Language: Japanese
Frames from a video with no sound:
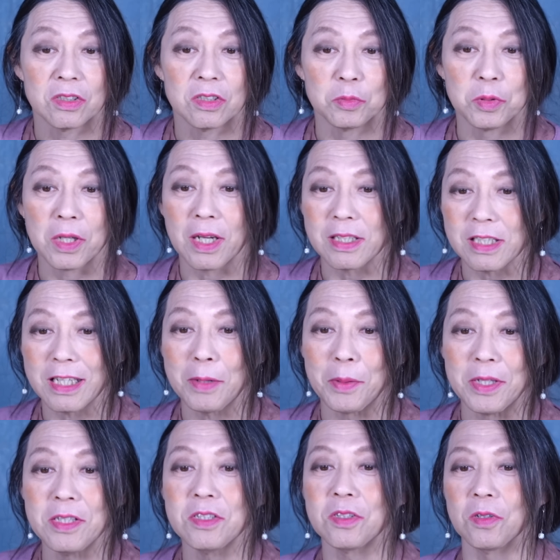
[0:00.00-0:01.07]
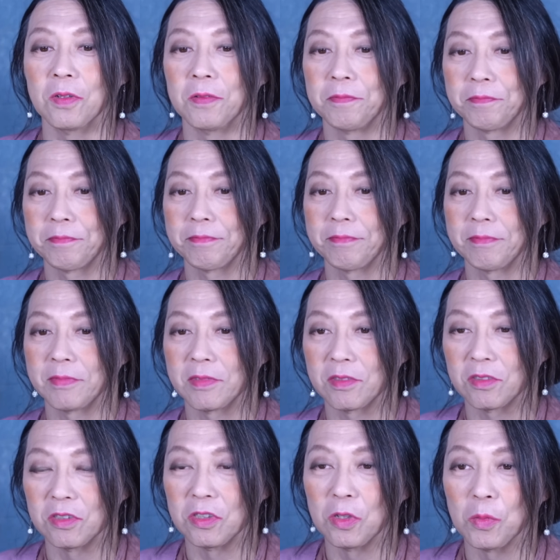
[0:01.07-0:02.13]
自分で稼げばいいんですよ。
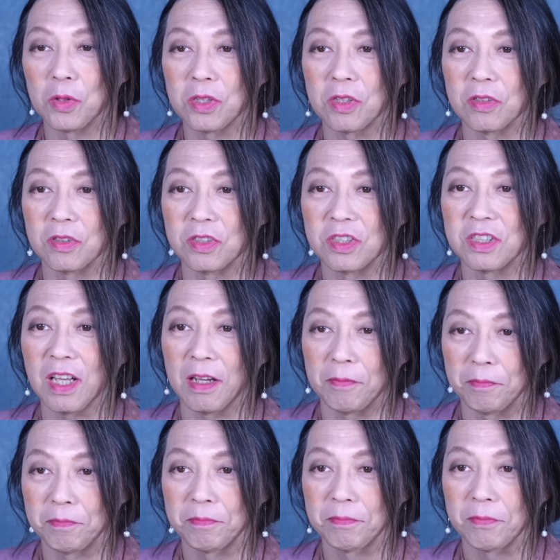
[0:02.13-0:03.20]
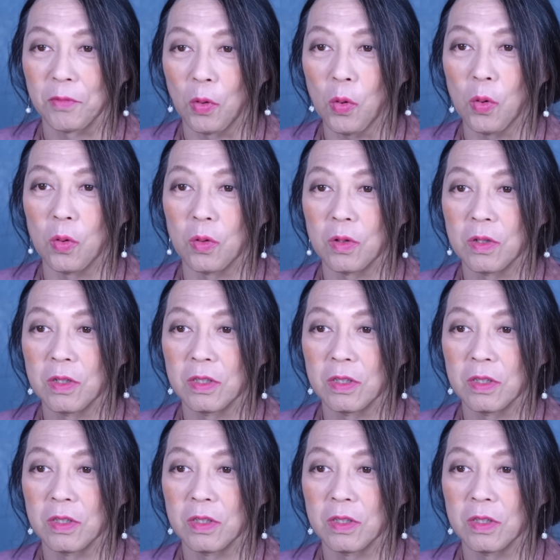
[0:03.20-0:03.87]
国の持ってる資産を。